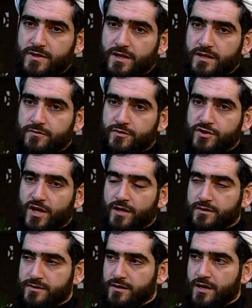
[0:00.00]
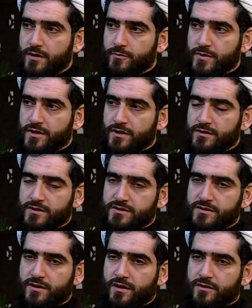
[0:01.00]
отвечает ислам и
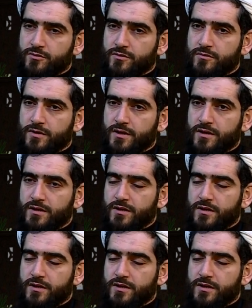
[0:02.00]
относительно которого